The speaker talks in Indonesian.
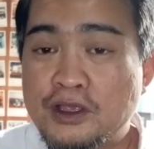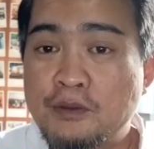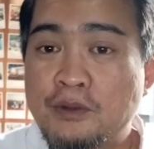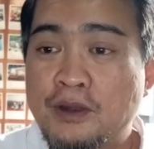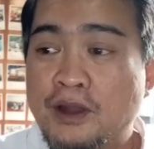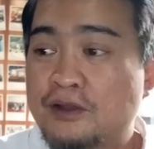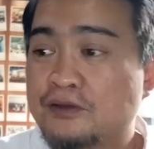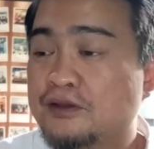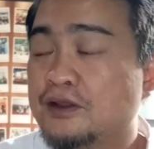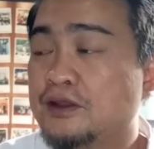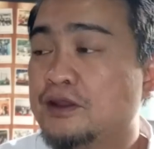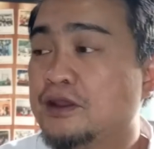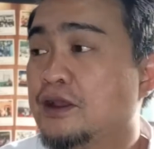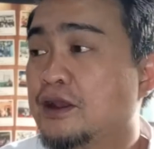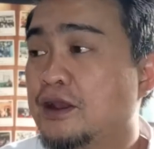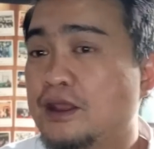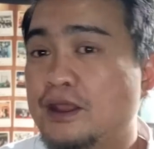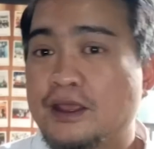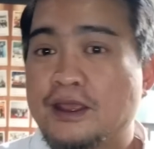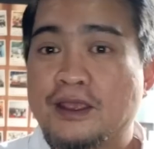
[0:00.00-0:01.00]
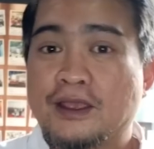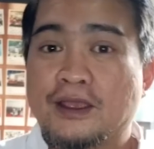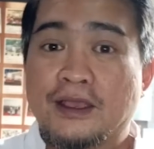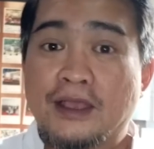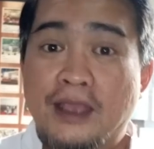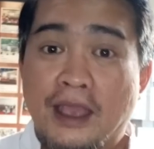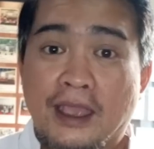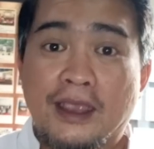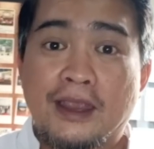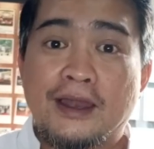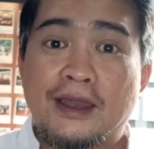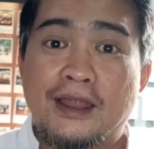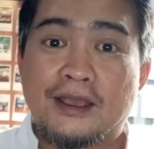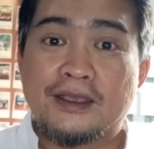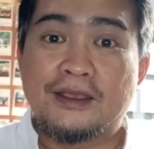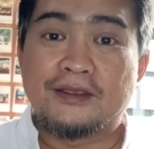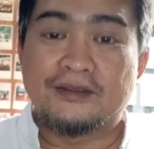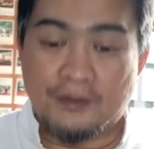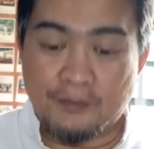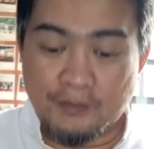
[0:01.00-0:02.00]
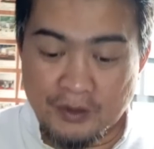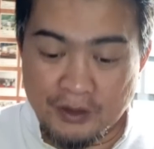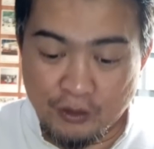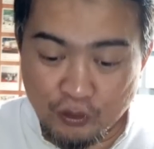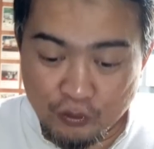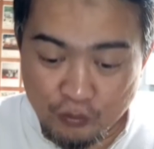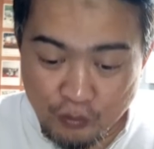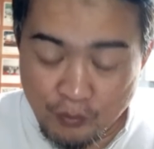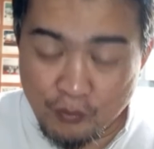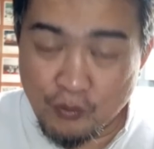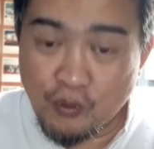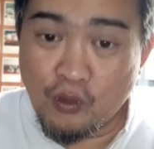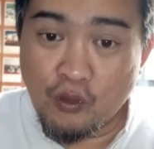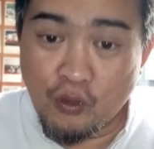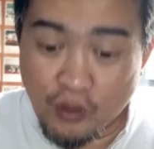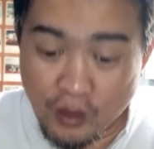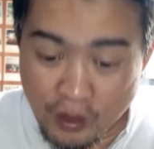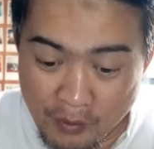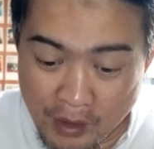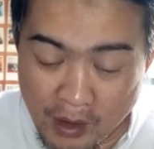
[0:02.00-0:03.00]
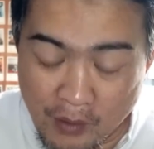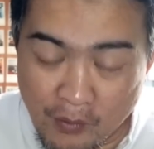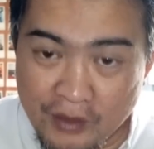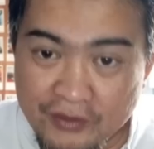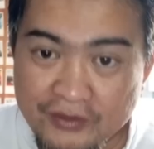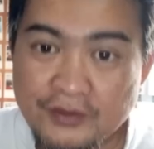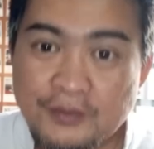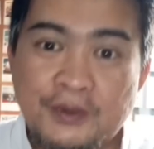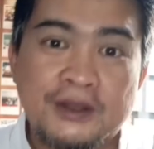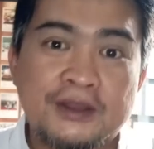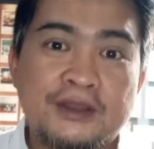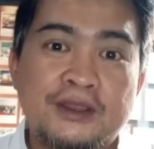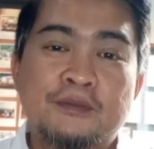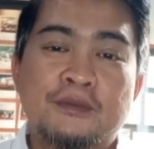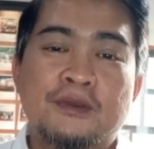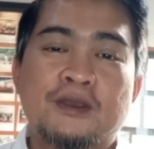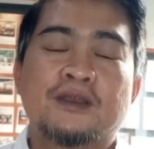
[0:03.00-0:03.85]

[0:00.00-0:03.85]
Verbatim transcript: Gibran sendiri nggak enak ya sampai ikut membungkuk ke bawah seperti